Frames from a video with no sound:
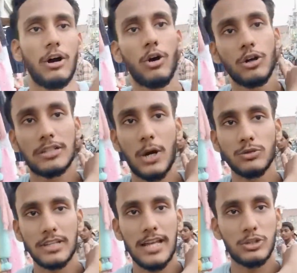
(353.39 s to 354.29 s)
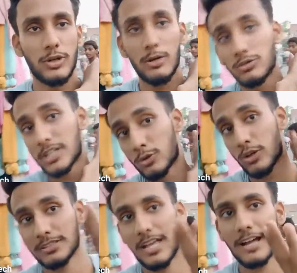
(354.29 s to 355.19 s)
और टाउन थाना जो है उसके
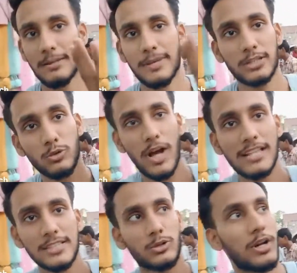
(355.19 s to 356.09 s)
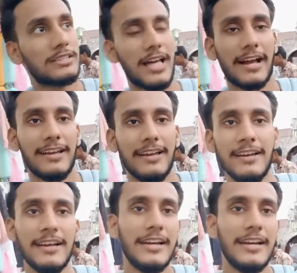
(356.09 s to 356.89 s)
थोड़ा सा आगे मेरा दुकान से थोड़ा सा आगे है